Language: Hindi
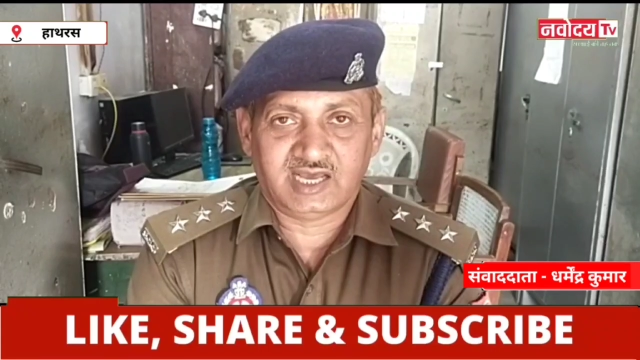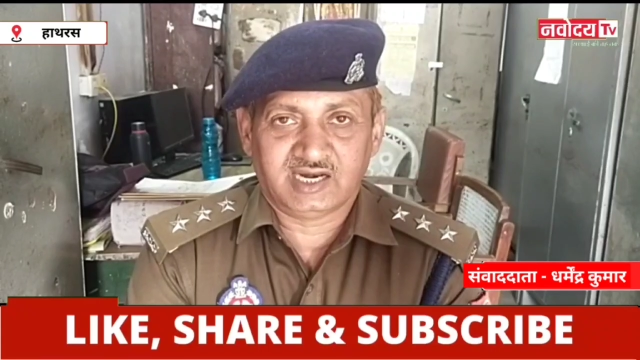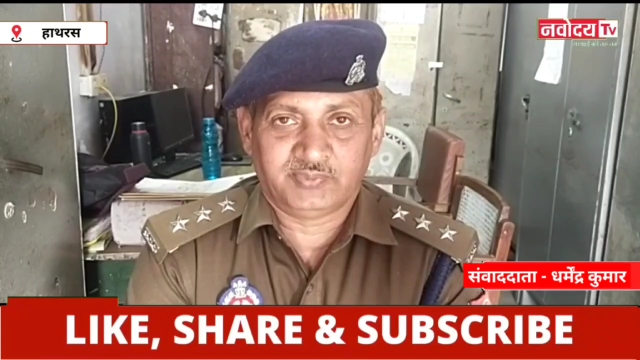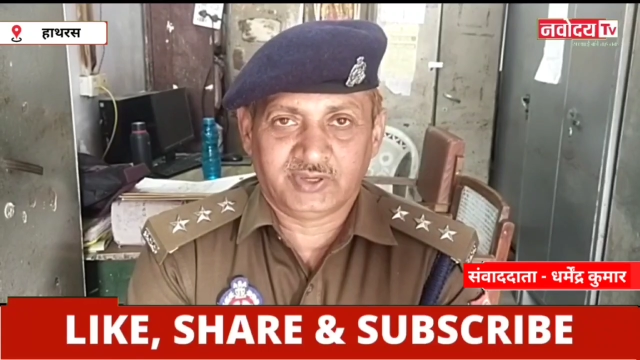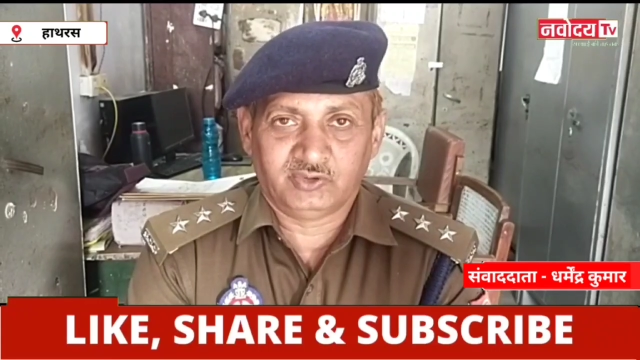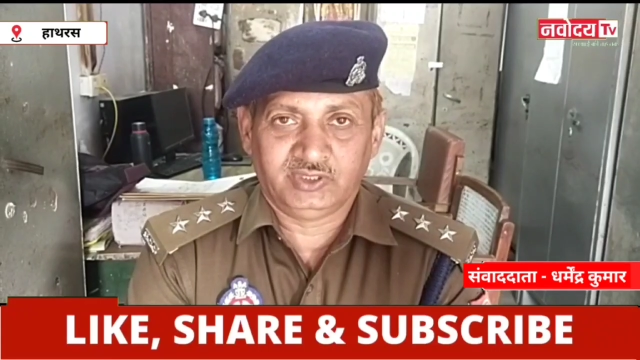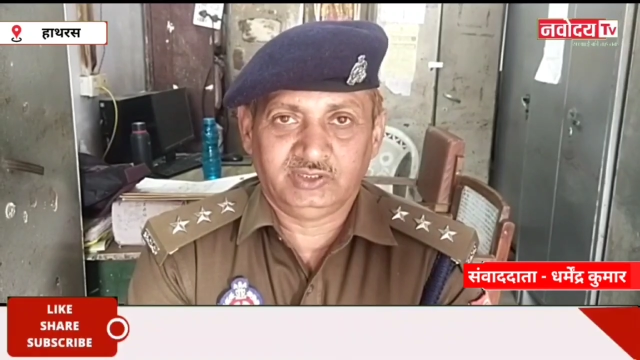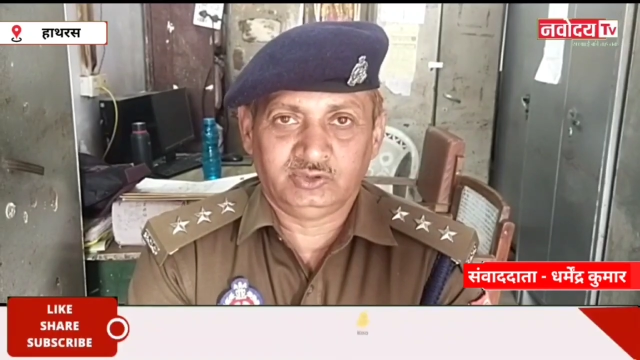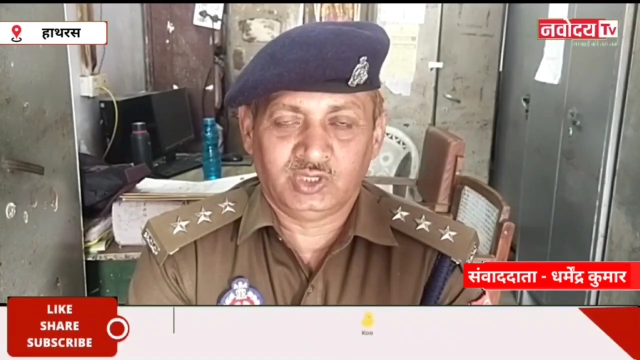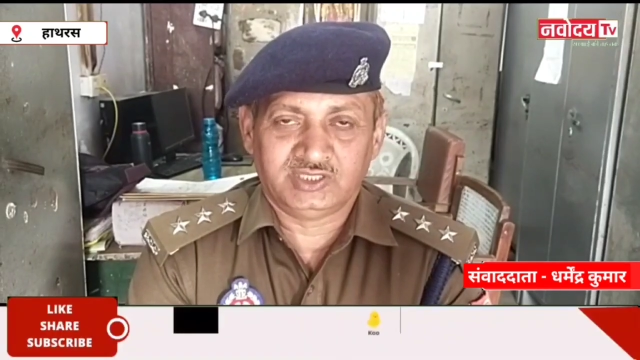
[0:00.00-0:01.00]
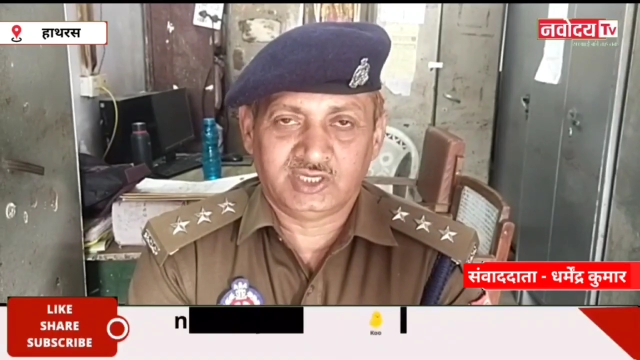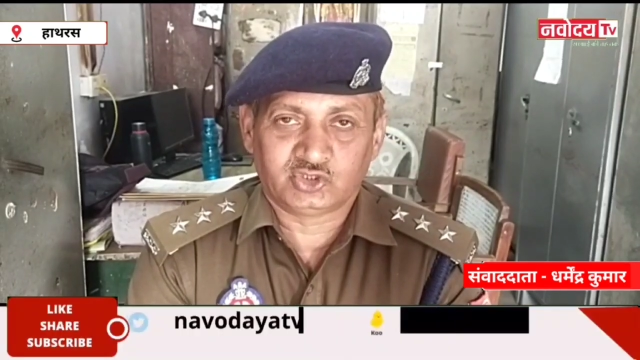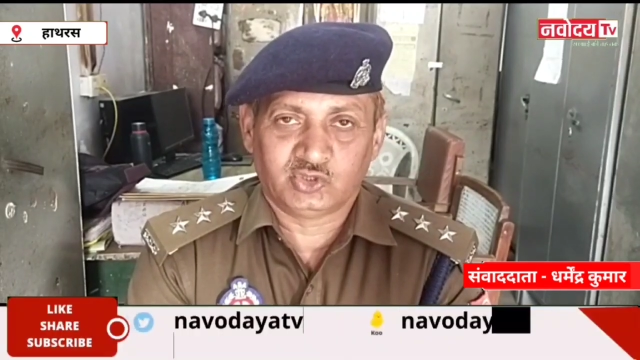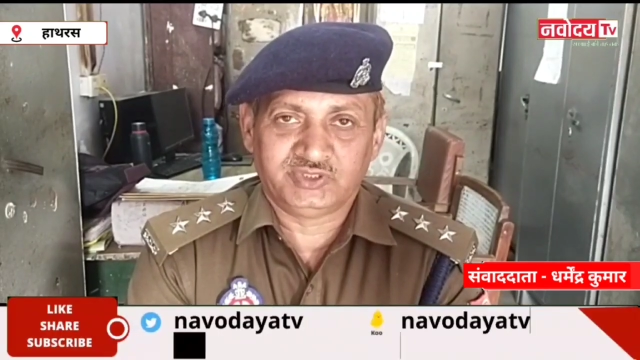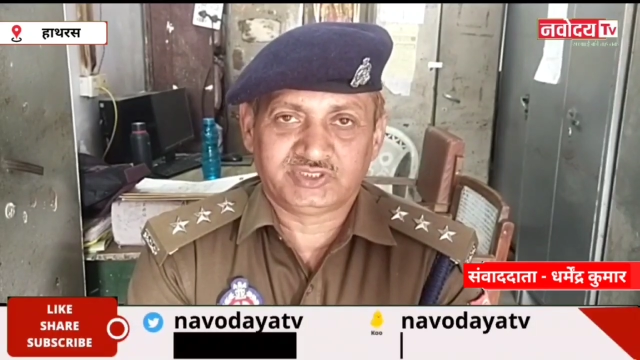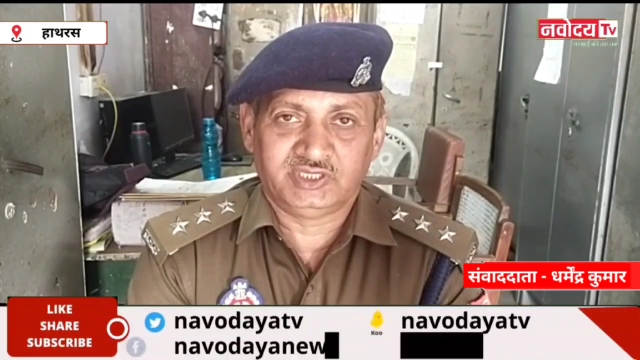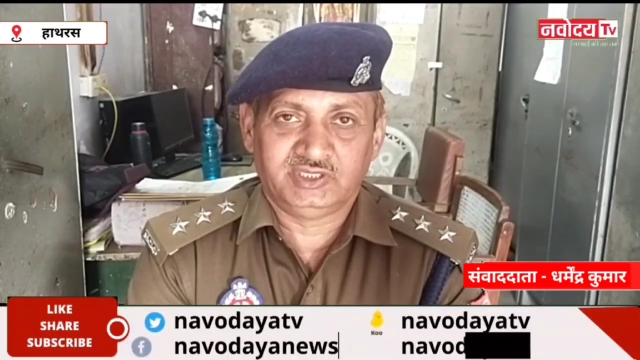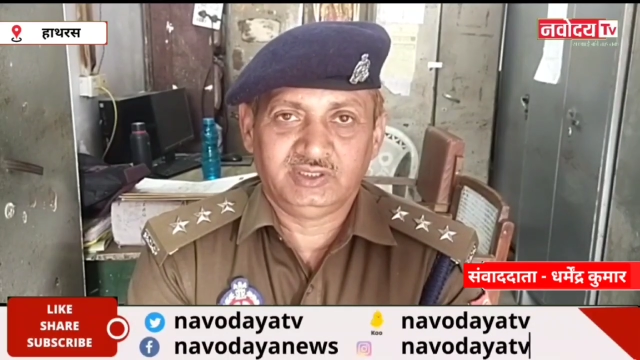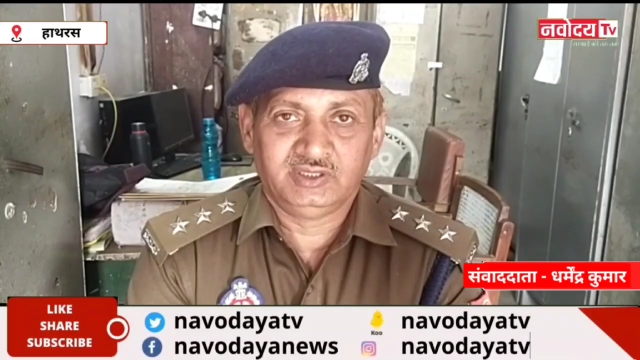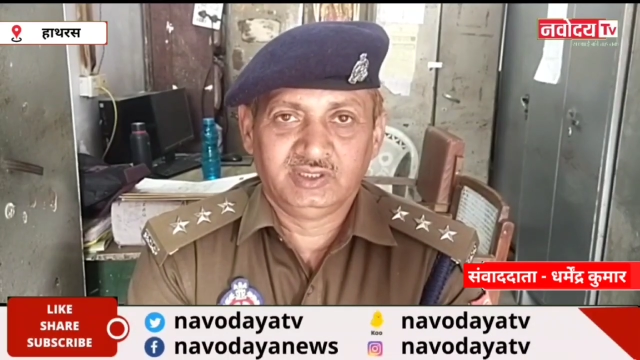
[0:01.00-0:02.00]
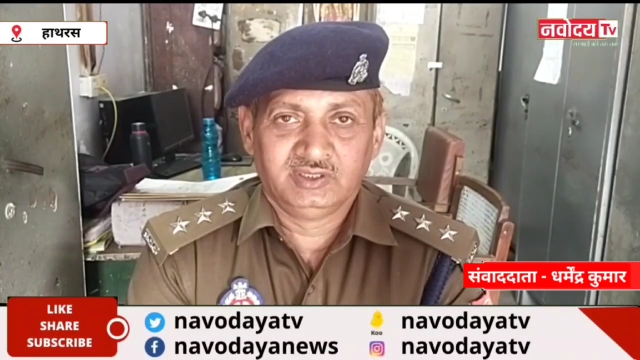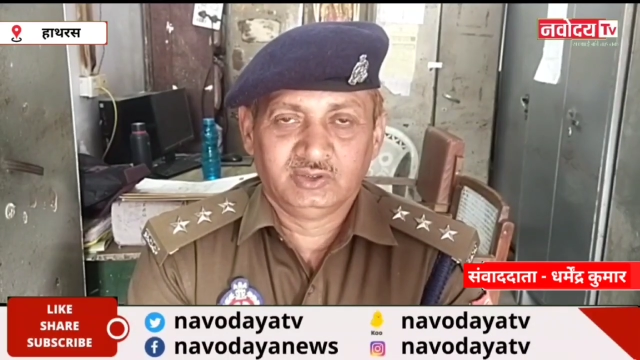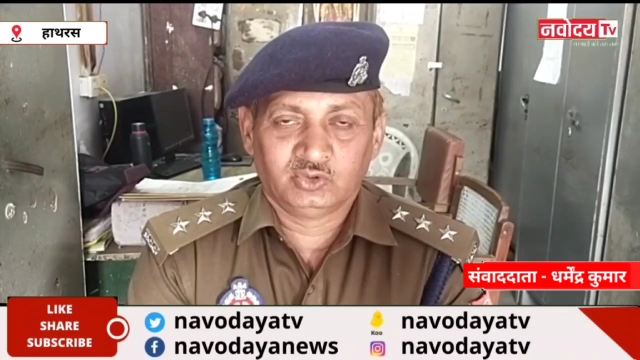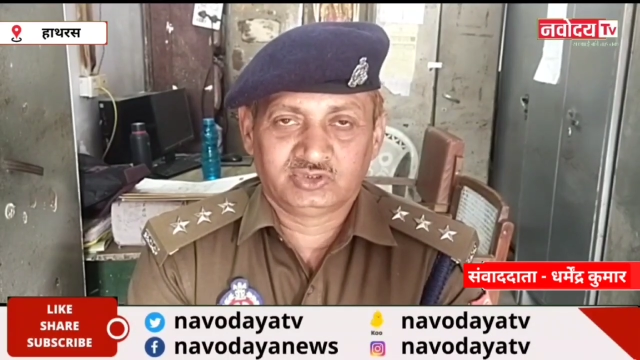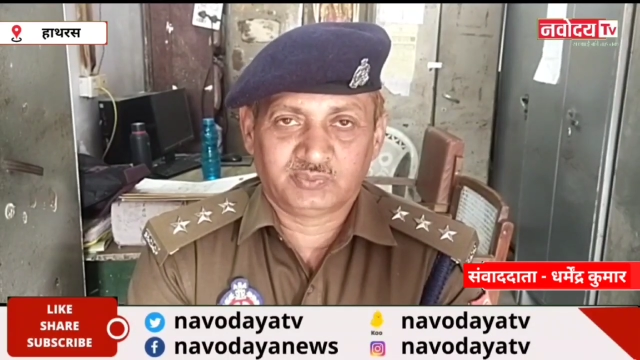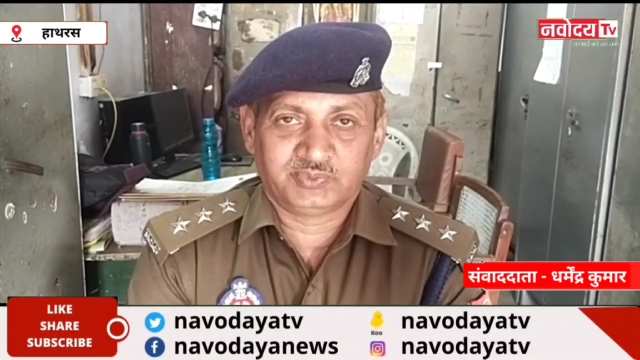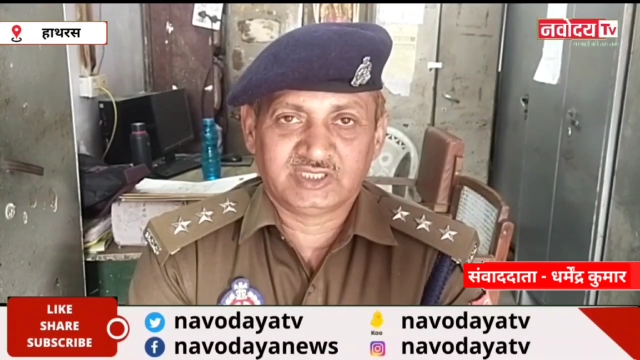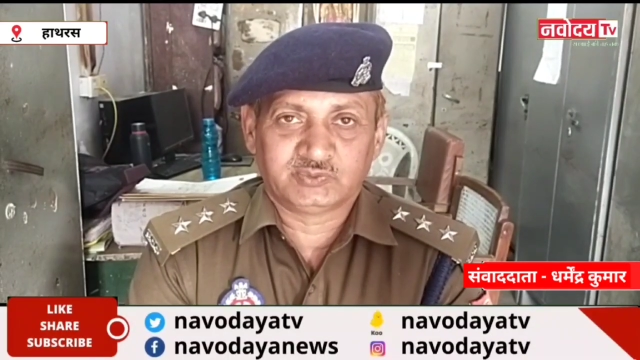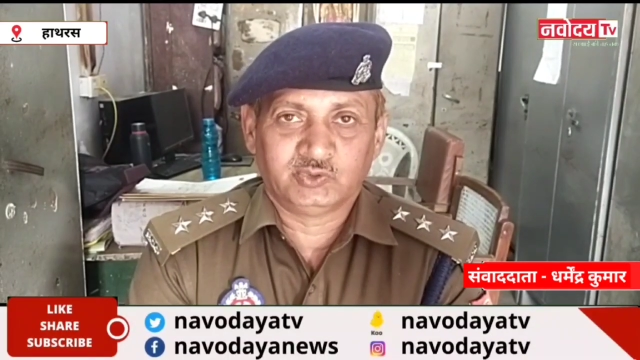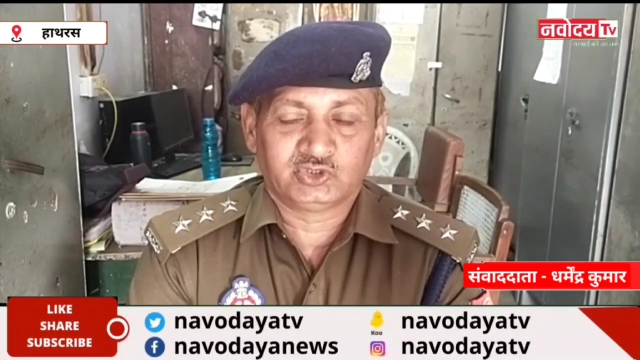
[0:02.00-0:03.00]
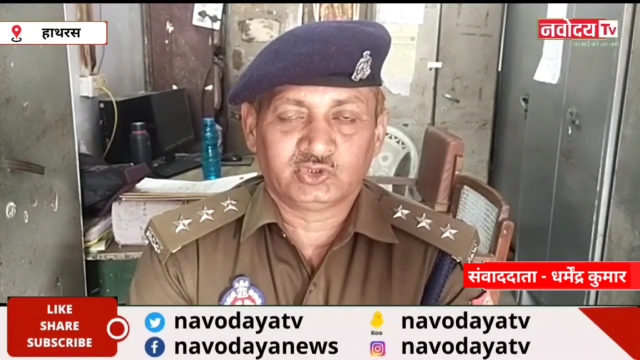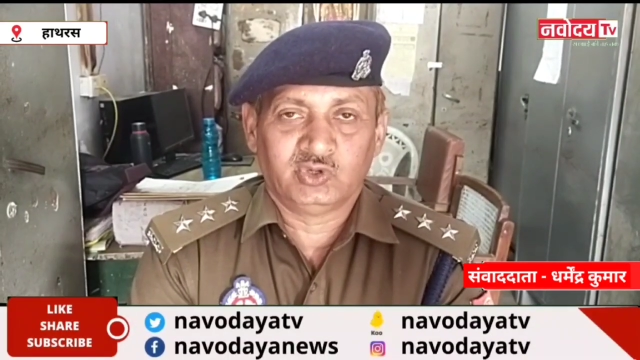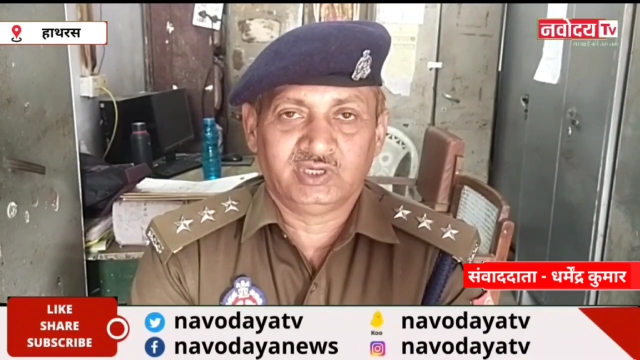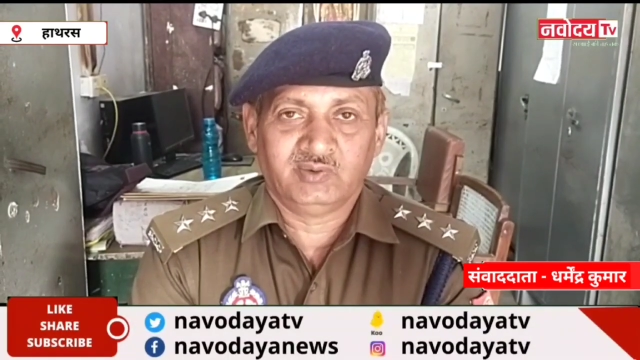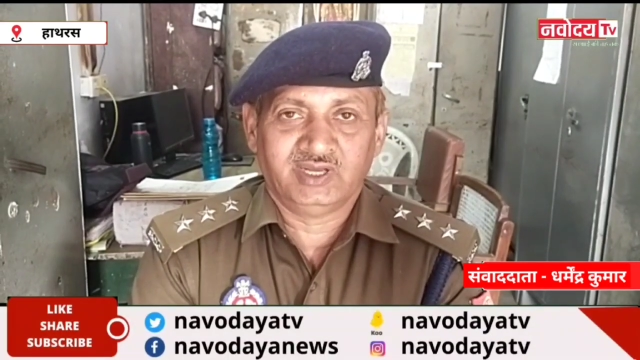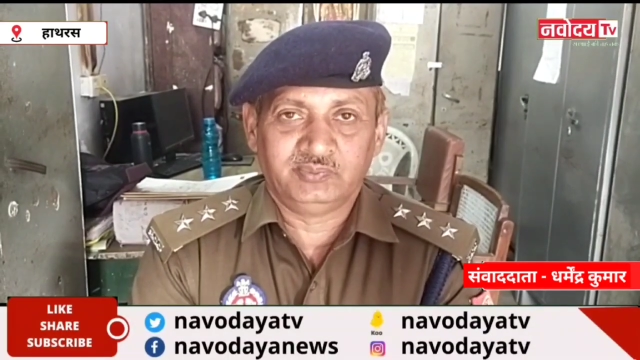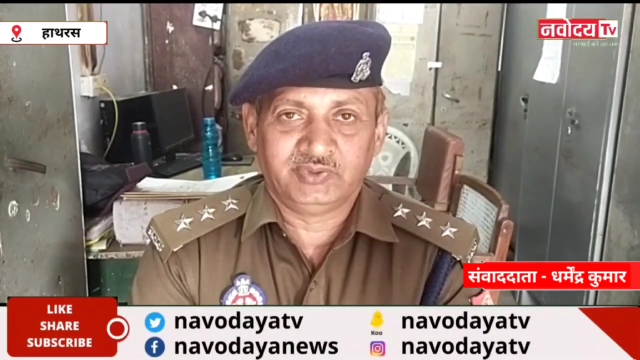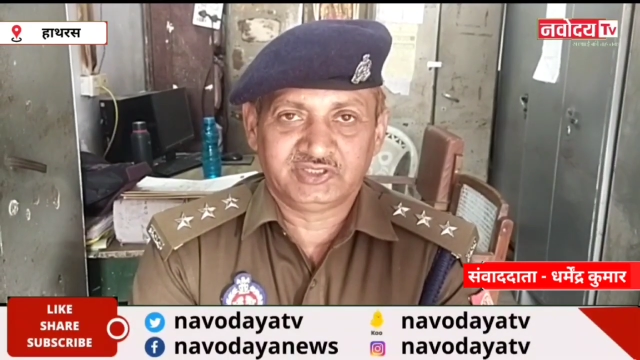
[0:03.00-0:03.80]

अठारह फरवरी 2024 की उत्तर प्रदेश पुलिस में होने वाली